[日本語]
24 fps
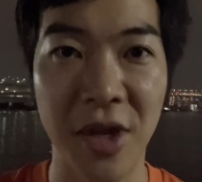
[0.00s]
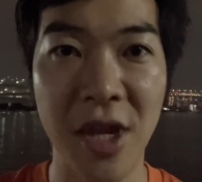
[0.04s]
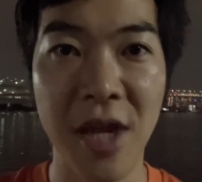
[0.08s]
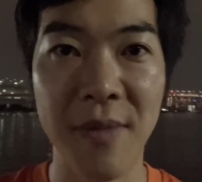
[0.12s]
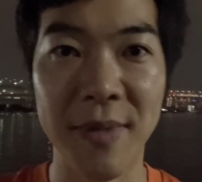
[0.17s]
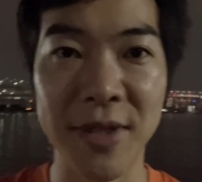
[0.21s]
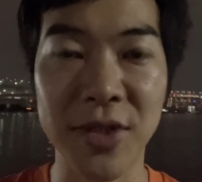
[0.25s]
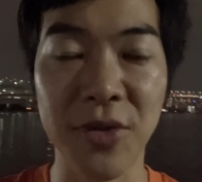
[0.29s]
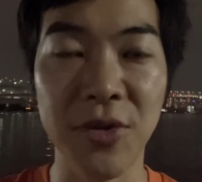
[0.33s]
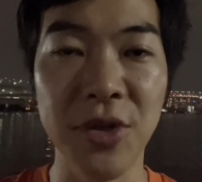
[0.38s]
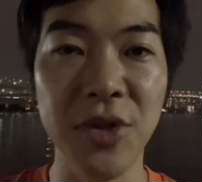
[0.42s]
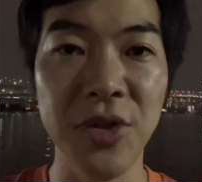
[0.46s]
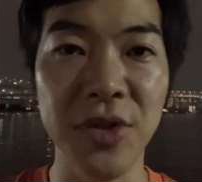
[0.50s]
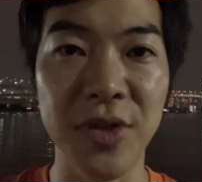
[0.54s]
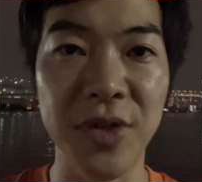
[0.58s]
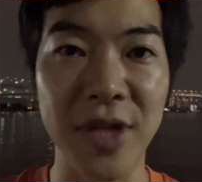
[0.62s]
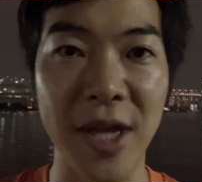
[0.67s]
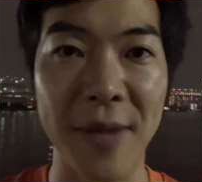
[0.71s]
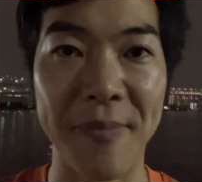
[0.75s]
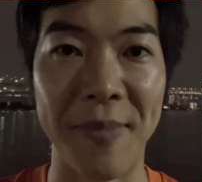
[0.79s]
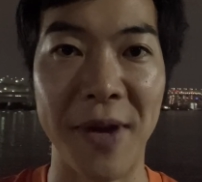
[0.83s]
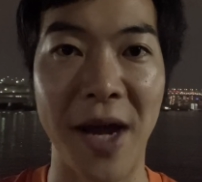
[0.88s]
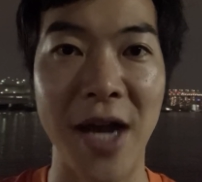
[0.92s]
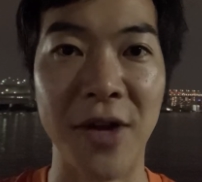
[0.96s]
まあ、そういうふうに
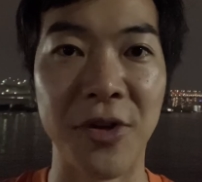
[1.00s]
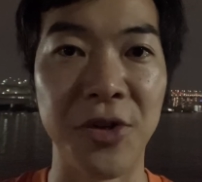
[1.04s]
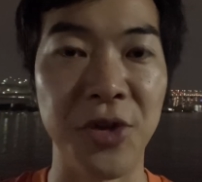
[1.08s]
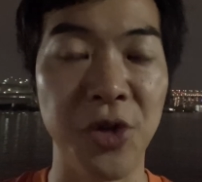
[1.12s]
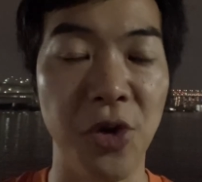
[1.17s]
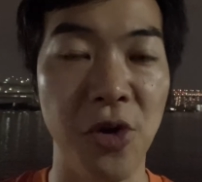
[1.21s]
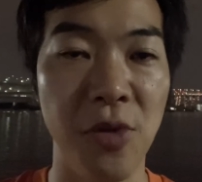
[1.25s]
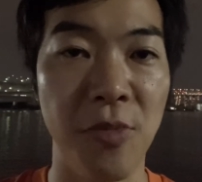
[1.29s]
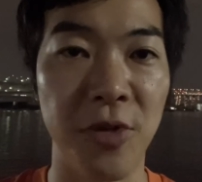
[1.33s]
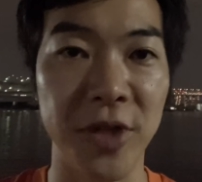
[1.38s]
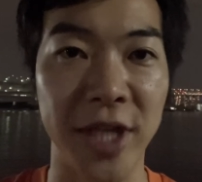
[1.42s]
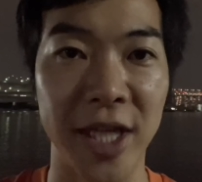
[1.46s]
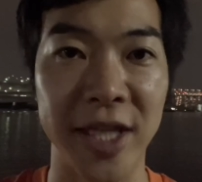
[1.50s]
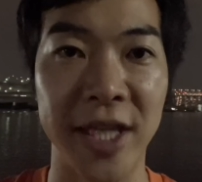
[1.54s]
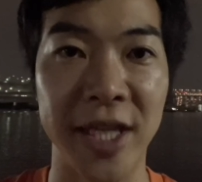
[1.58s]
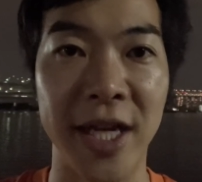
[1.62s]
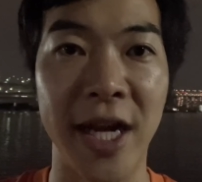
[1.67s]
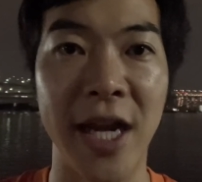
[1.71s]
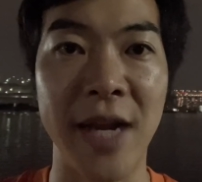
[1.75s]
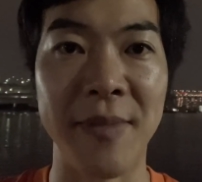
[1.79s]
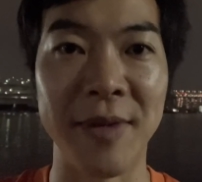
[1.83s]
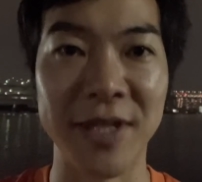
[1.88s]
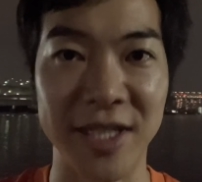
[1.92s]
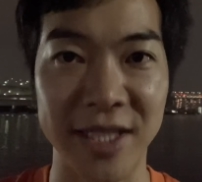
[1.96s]
やっぱ悪評も立て
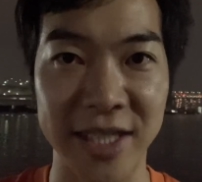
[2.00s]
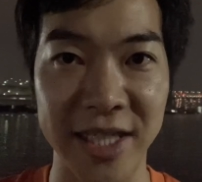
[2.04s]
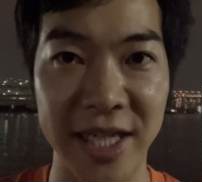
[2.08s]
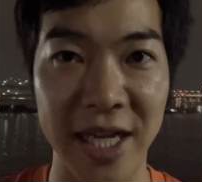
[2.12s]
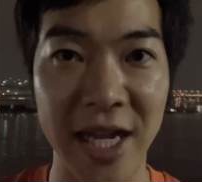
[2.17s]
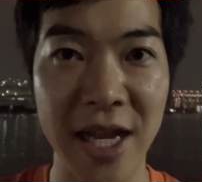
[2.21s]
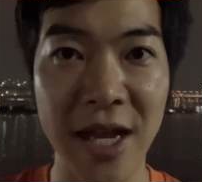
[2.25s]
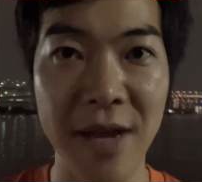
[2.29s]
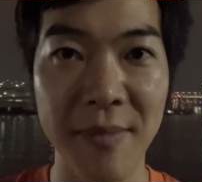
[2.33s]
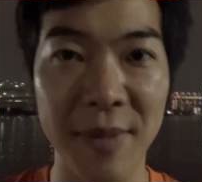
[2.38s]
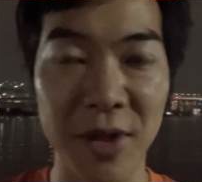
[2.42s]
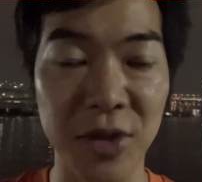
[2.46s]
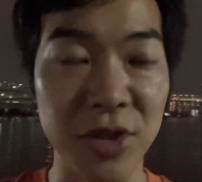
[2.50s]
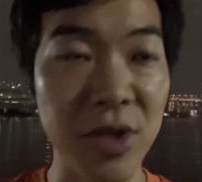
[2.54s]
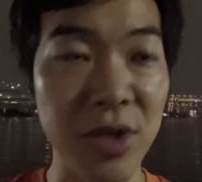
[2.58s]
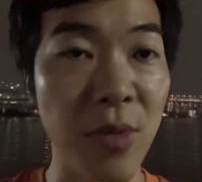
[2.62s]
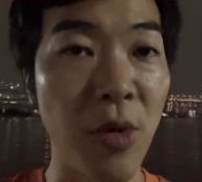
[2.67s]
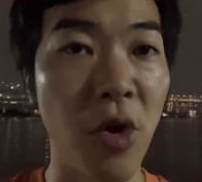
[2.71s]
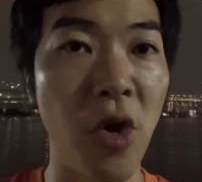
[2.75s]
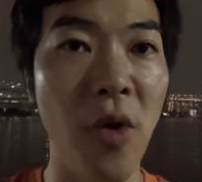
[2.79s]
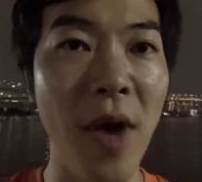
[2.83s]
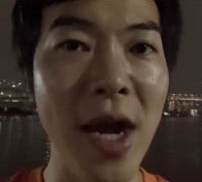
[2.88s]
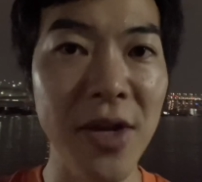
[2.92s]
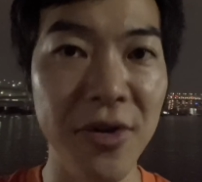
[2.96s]
られますし、まあ、どうして
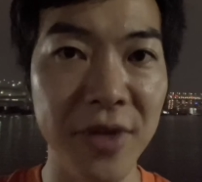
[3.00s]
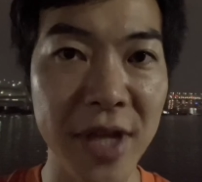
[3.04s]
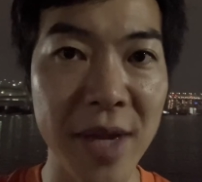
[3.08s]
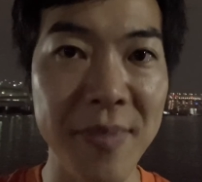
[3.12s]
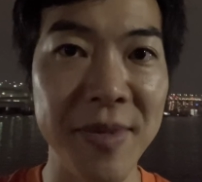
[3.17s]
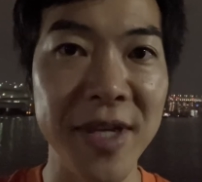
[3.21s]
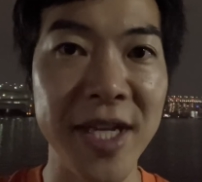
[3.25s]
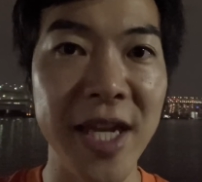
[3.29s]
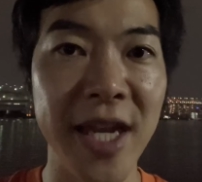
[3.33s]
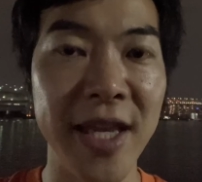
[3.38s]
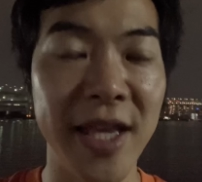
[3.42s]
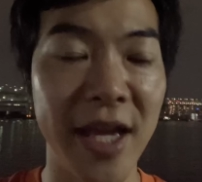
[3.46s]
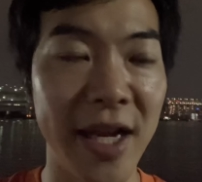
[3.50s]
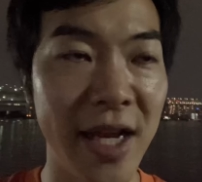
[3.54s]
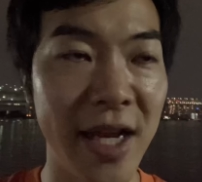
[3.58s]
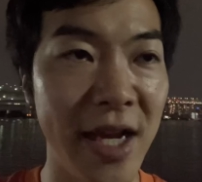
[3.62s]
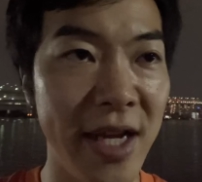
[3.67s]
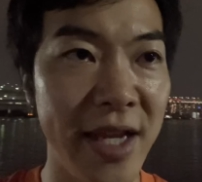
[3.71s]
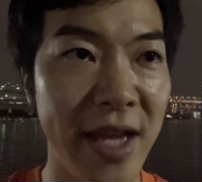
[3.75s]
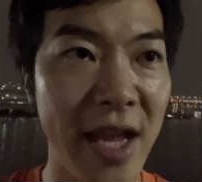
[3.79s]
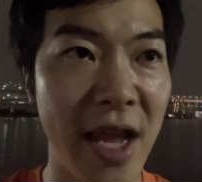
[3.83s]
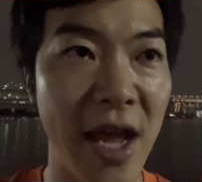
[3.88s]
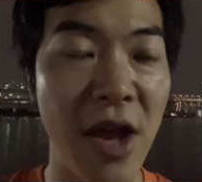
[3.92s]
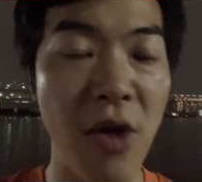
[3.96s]
も怖いので右へ習
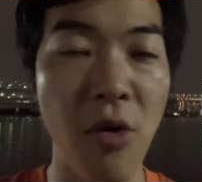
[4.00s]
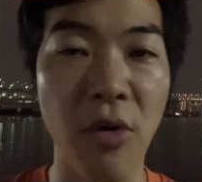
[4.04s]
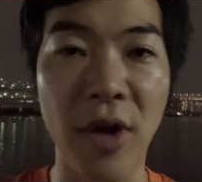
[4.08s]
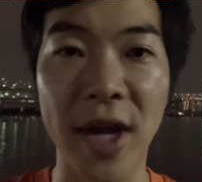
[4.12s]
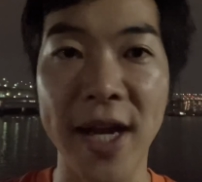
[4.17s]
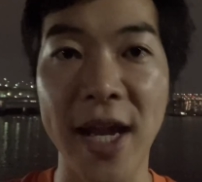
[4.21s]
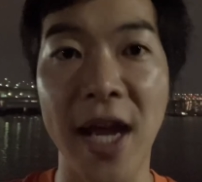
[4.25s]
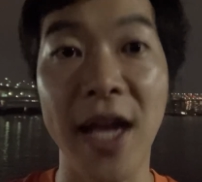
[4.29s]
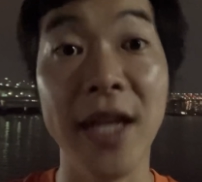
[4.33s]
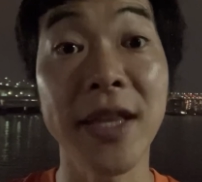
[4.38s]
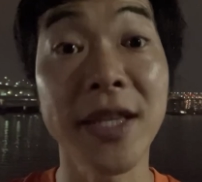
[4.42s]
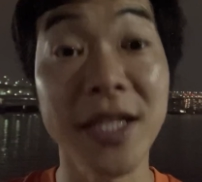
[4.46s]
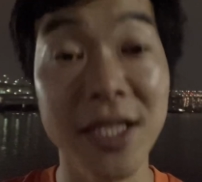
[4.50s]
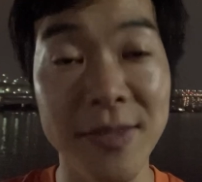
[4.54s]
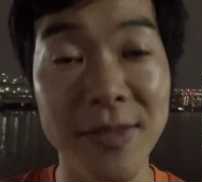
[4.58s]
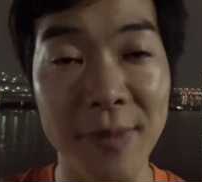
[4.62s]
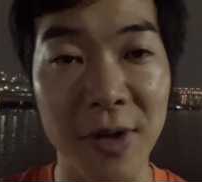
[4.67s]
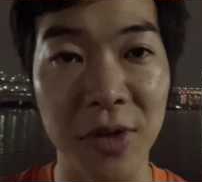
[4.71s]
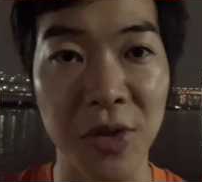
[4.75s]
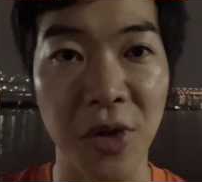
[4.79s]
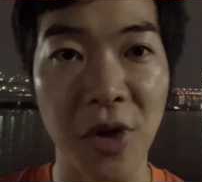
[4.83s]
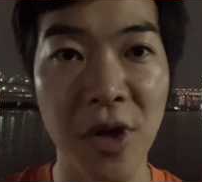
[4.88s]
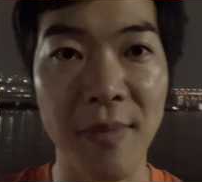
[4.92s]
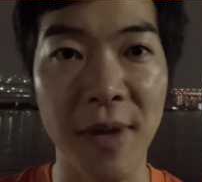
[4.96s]
いでお金払ってし
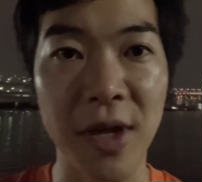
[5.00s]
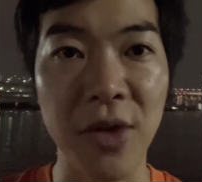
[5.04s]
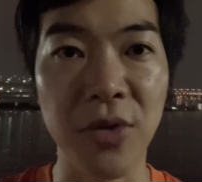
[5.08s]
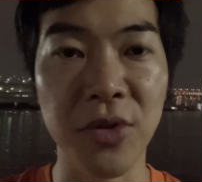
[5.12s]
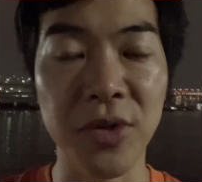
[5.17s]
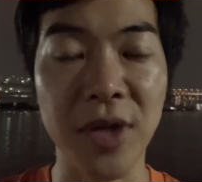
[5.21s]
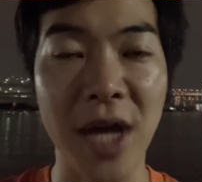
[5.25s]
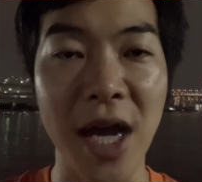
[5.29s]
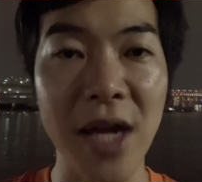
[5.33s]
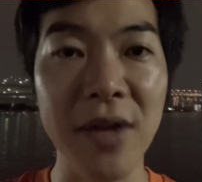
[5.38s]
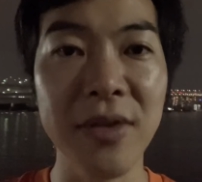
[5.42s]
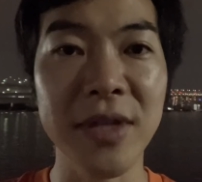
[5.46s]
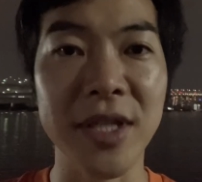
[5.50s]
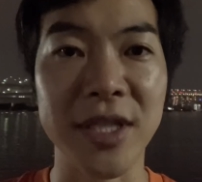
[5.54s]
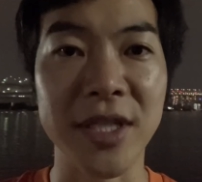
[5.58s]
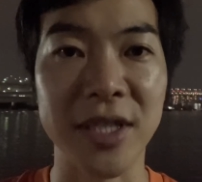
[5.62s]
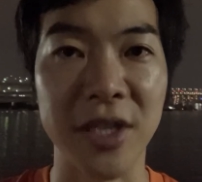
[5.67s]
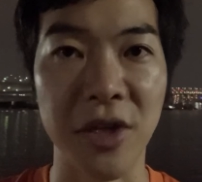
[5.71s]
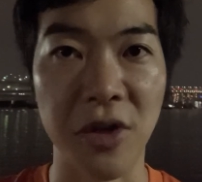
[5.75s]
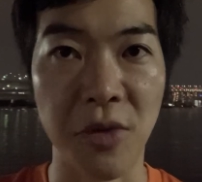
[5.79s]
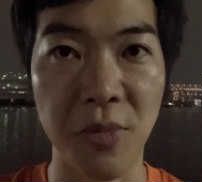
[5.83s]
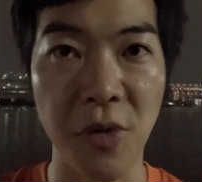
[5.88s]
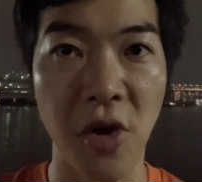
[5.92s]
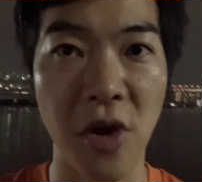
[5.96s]
まうと、まあ、いうことがあるんです
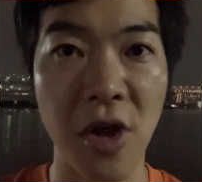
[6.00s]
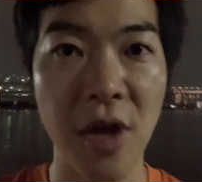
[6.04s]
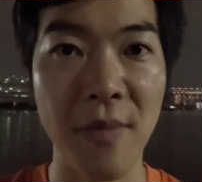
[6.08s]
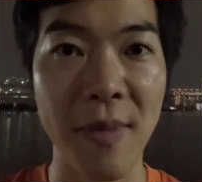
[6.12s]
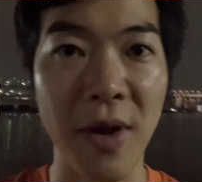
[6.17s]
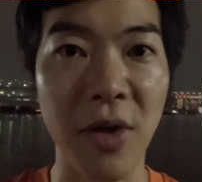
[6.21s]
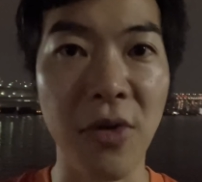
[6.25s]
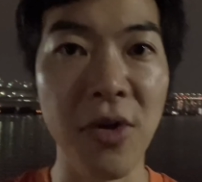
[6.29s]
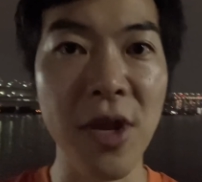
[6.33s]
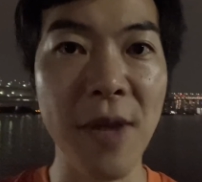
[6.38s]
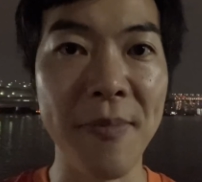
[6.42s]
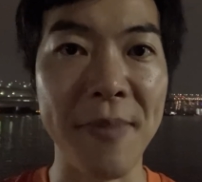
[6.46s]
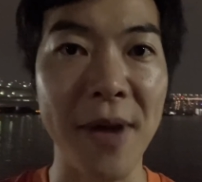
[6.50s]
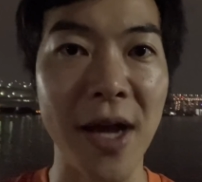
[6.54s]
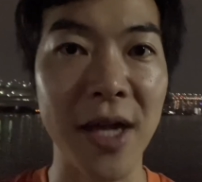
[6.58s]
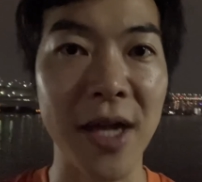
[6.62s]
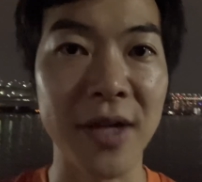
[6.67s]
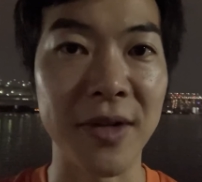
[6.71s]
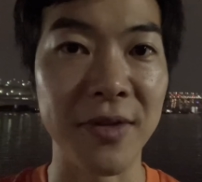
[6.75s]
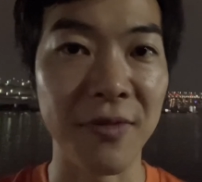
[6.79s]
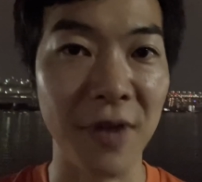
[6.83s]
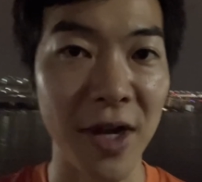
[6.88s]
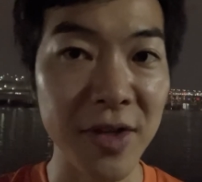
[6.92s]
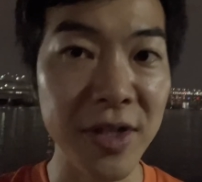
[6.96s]
けども、まあ、こういうやっぱ
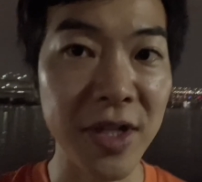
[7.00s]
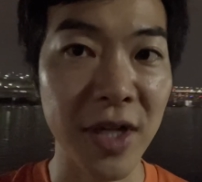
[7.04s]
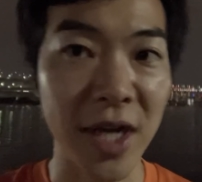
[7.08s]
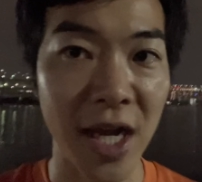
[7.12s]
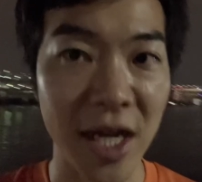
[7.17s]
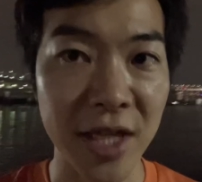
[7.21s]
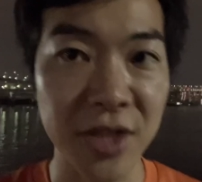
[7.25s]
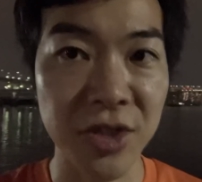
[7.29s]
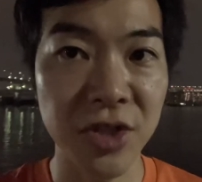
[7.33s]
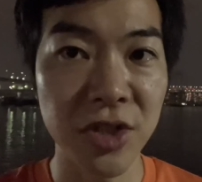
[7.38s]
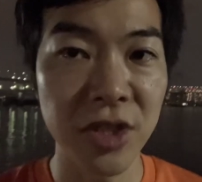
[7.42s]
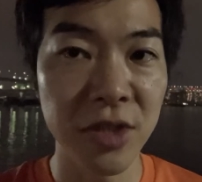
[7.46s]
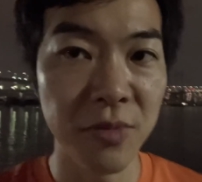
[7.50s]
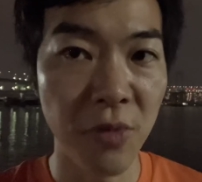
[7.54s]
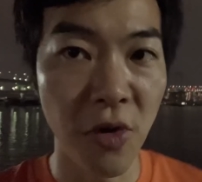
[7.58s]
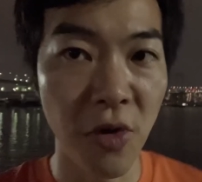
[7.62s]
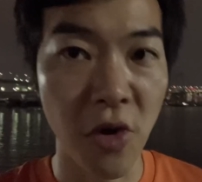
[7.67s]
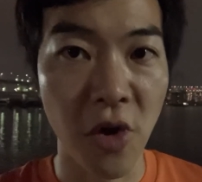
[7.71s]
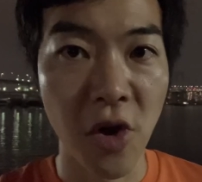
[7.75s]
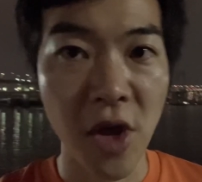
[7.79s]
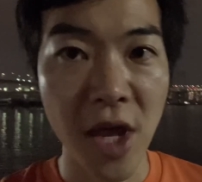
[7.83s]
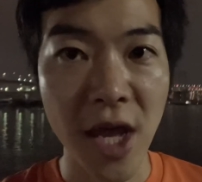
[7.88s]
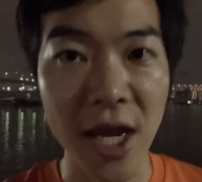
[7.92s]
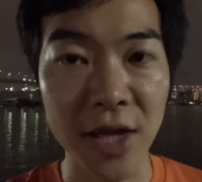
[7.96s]
悪い慣習も、